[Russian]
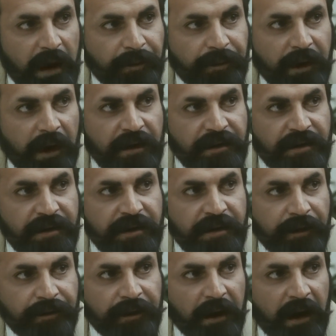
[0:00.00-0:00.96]

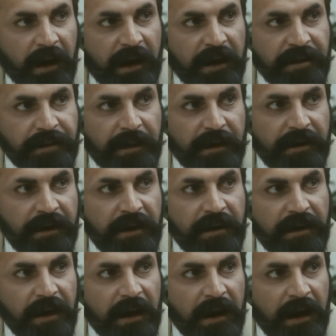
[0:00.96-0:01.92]
страдающим глазам
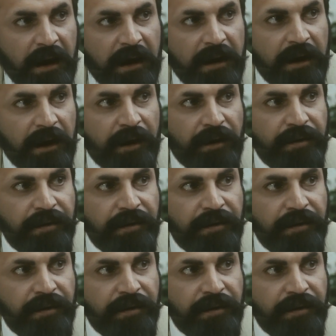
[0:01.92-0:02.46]
под нимбом,